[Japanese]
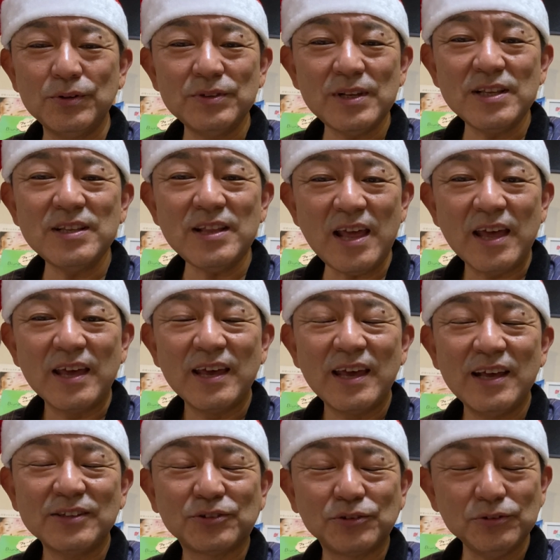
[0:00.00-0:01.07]
んなにね、
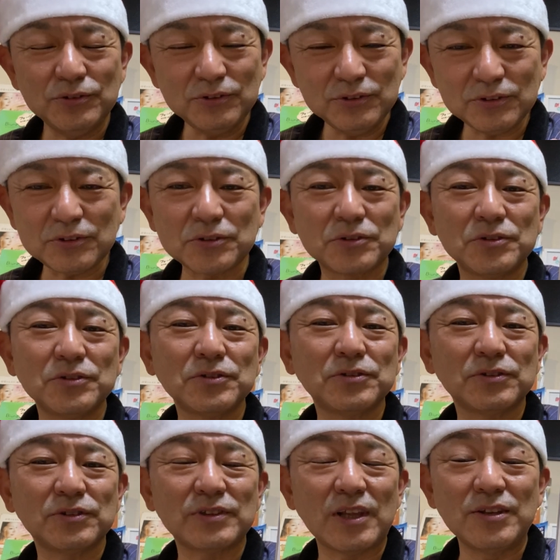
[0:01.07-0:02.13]
えー、ずっと
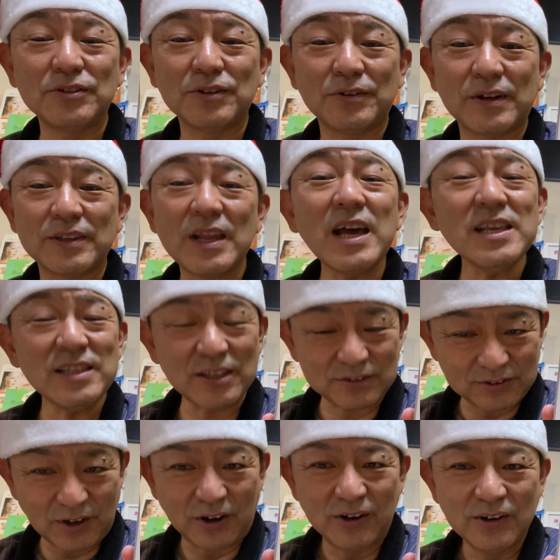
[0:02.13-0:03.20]
続くっていうのはないんで
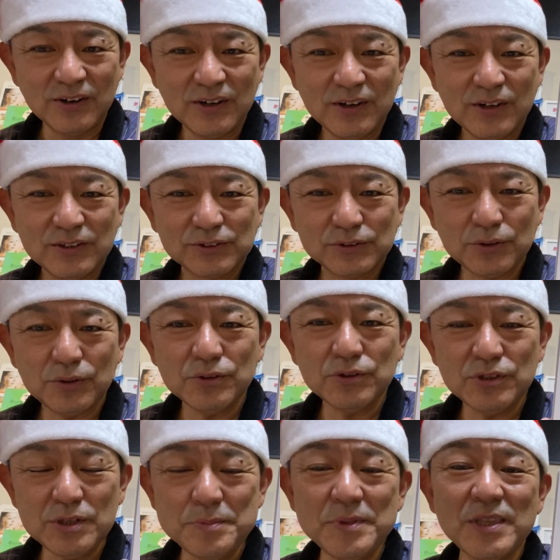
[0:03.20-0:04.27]
すよ。そう
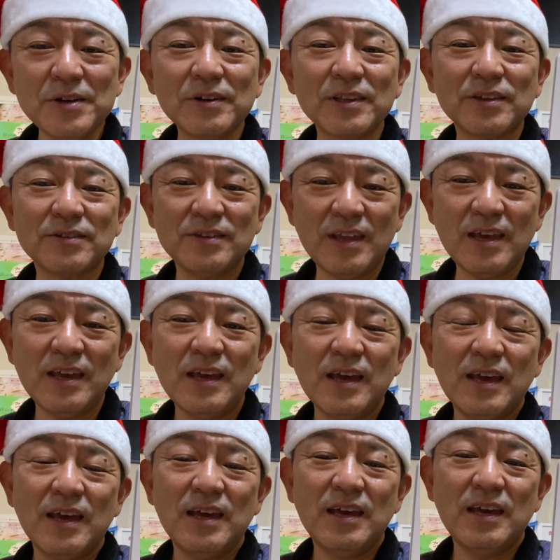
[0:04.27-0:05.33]
いう意味ではですね、
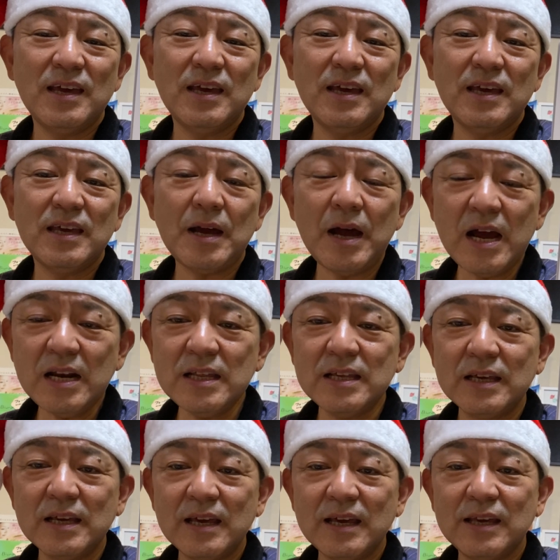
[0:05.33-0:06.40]
えー、やは
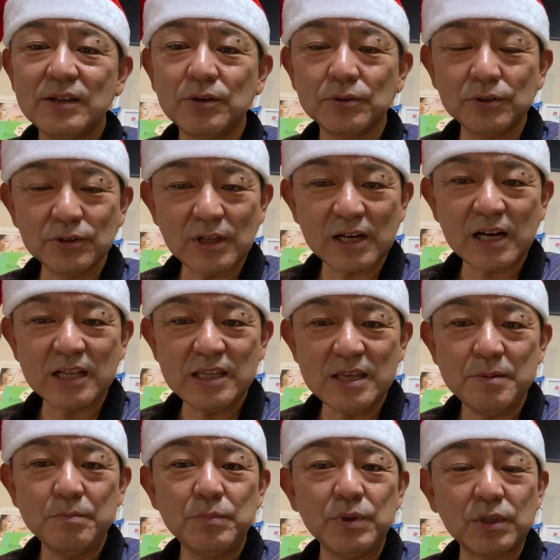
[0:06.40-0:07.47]
り世の中
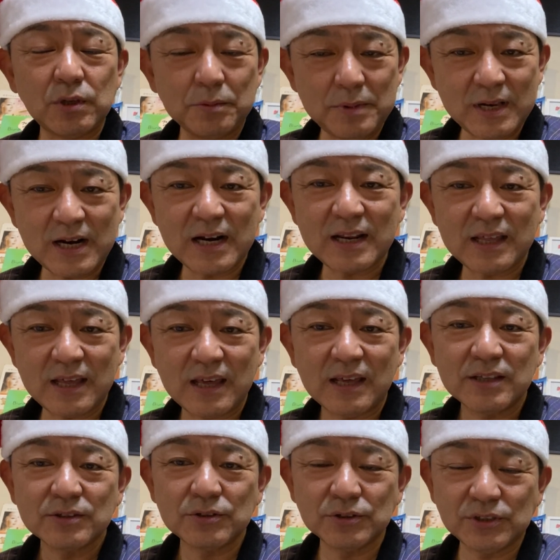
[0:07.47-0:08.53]
に認めら
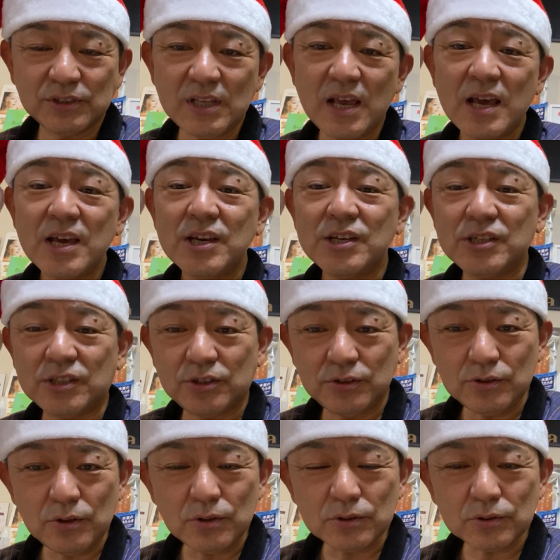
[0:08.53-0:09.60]
れ、そして必
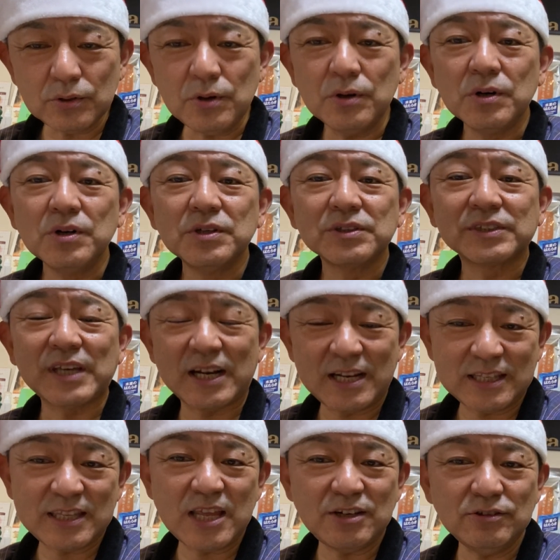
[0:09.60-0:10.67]
要とさ
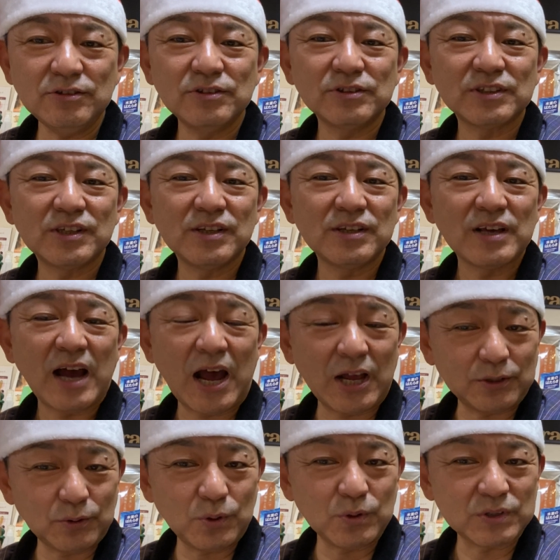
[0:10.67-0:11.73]
れてる
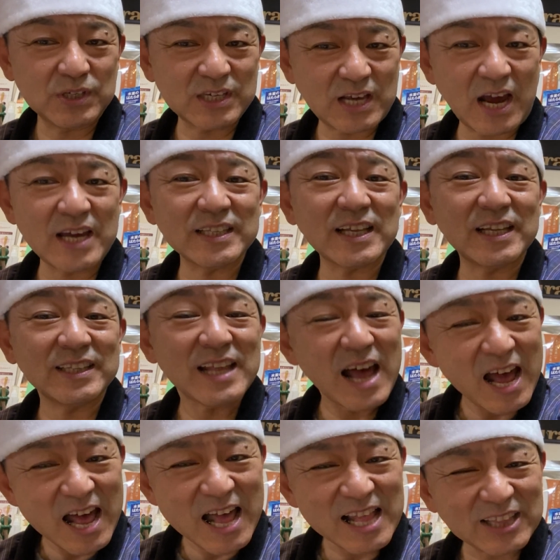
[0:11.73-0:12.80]
波動機械だ
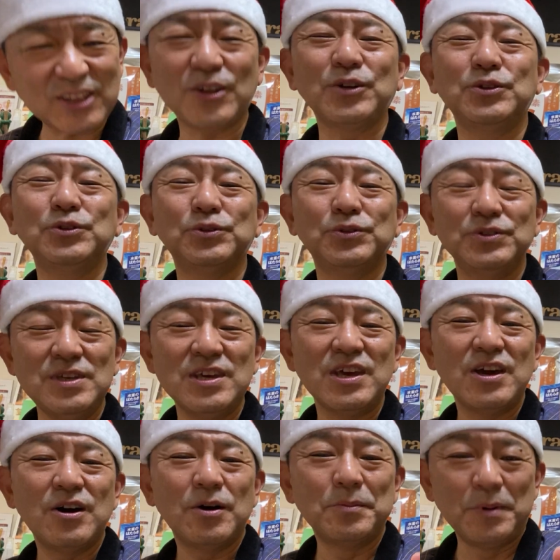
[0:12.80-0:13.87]
なというふう
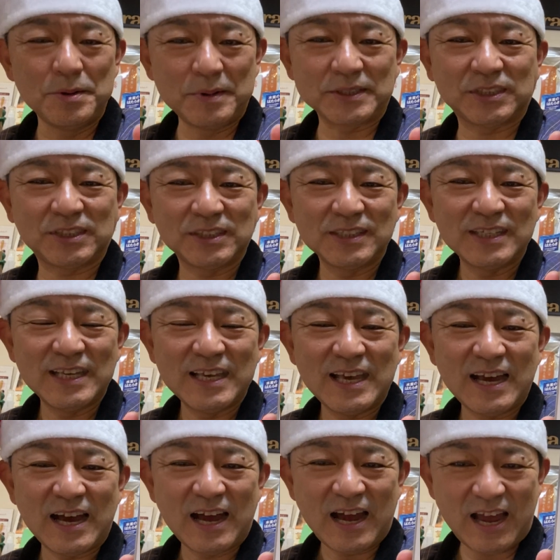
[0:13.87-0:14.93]
に思います。
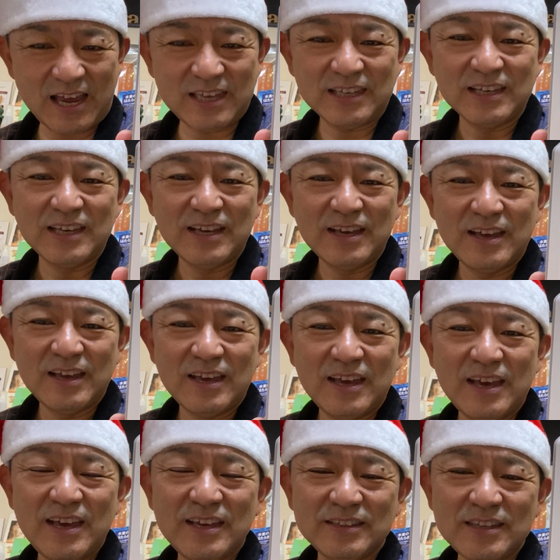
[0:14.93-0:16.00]
はい。
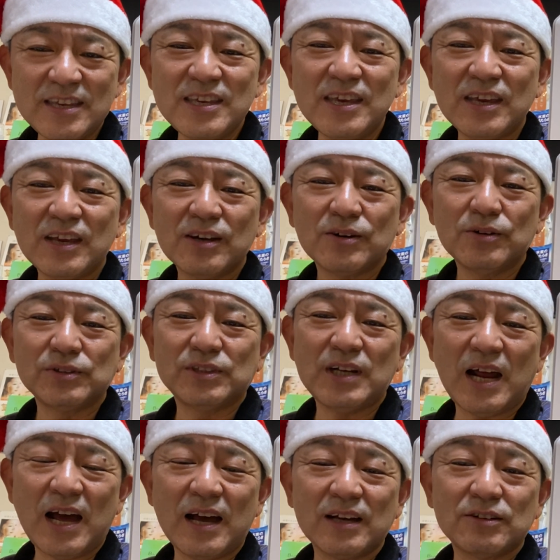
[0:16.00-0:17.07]
えー、ぜひ、こち
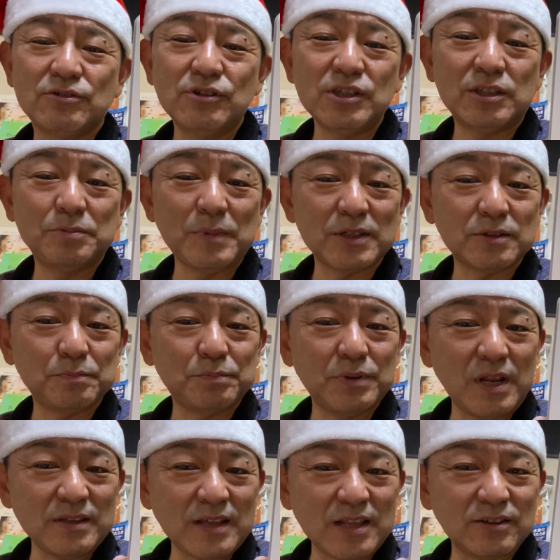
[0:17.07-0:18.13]
ら、
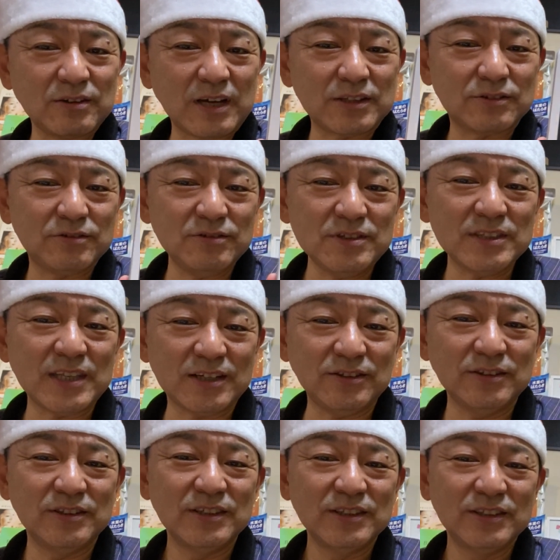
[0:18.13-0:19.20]
クリスマスプレゼントがついて
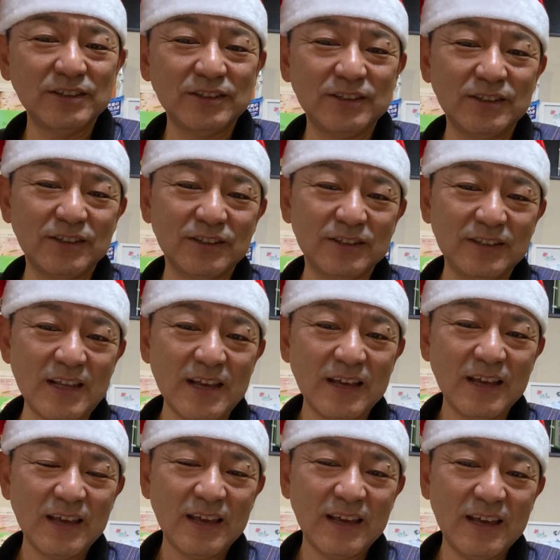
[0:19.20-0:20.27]
る、
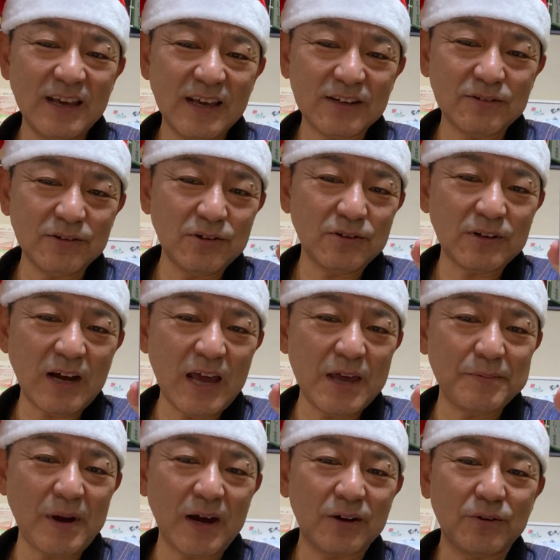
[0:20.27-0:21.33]
ね、えー、これを買
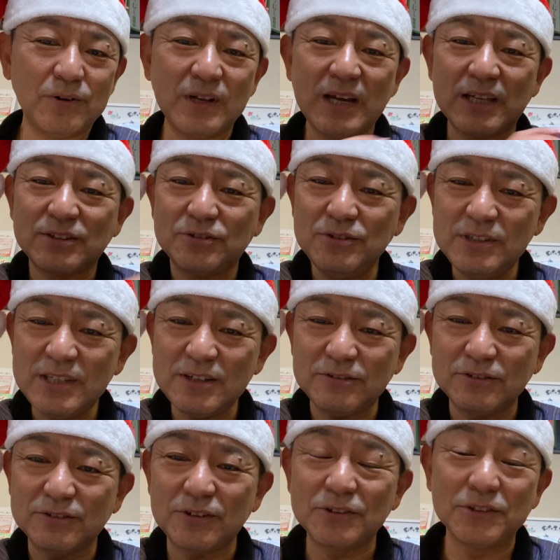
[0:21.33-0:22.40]
えば、これがついてく
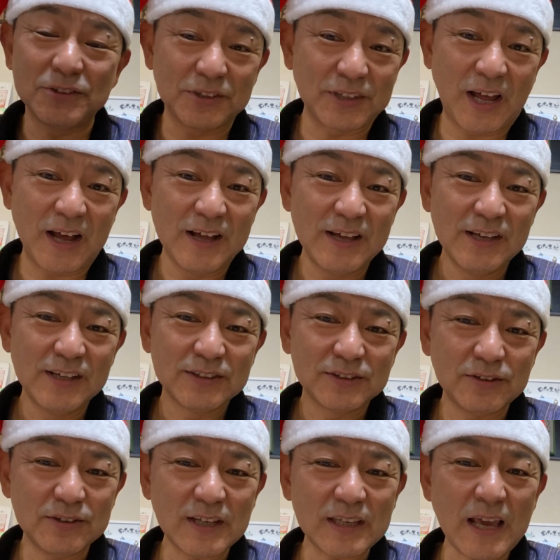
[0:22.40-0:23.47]
るというような、
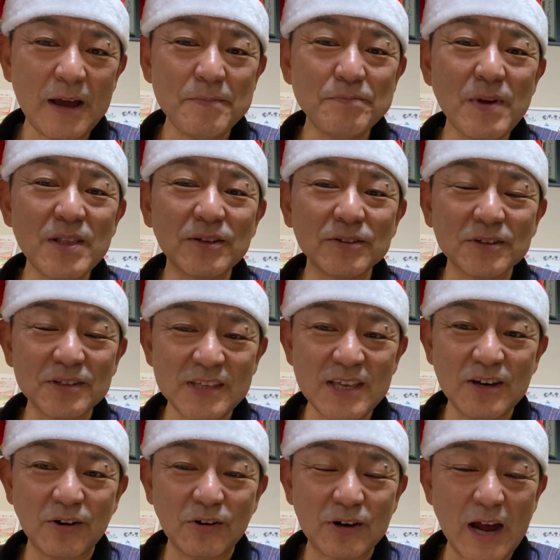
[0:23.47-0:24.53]
そんなキャンペーンの時
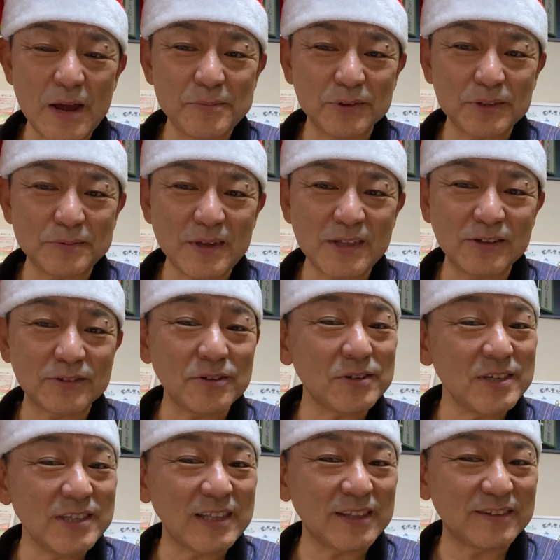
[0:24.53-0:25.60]
に、お買い求めの
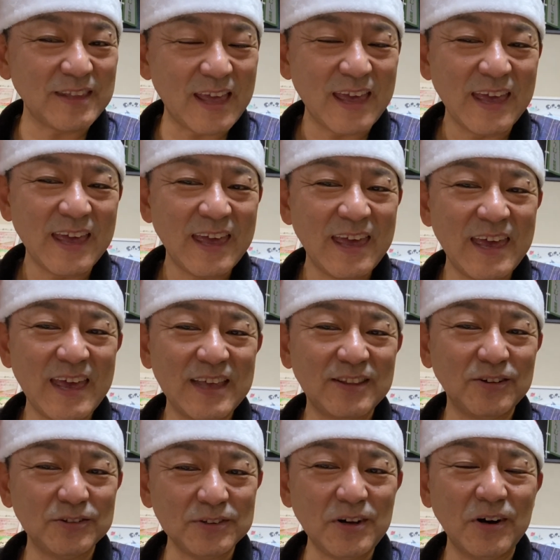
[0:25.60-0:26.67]
時にですね、えー、
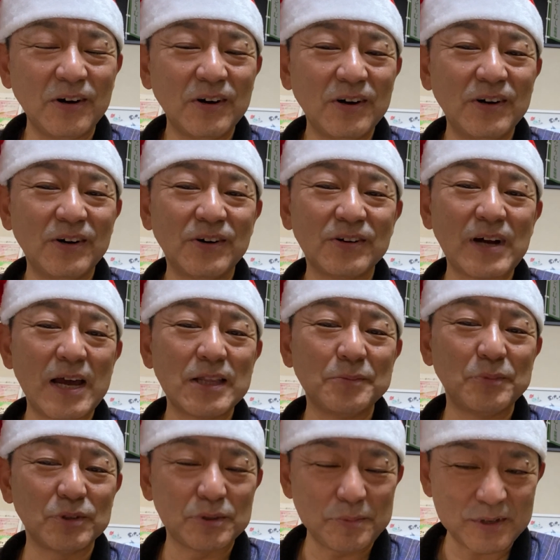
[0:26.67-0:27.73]
どうぞお買い
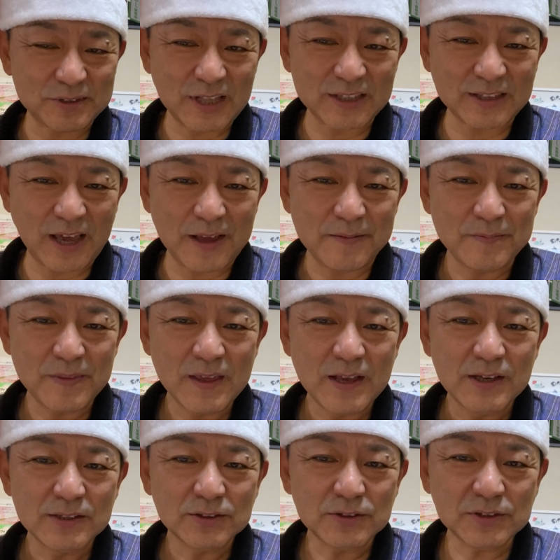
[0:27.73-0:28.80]
求めください。
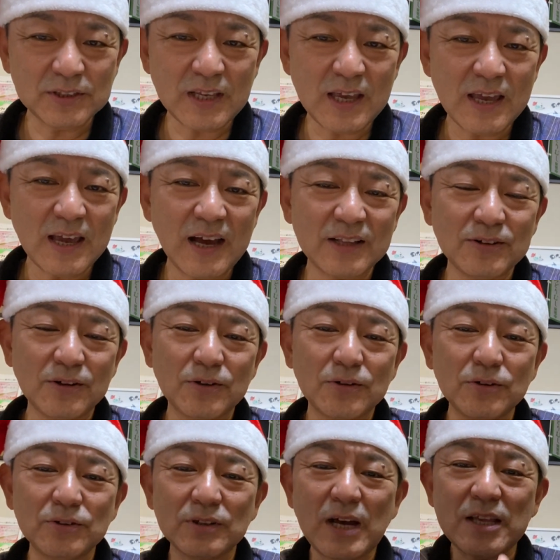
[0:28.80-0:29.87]
そして、あの、
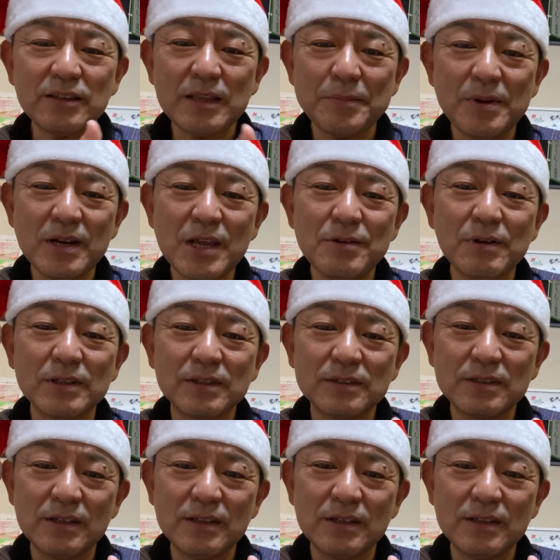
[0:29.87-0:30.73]
このカズタマ令和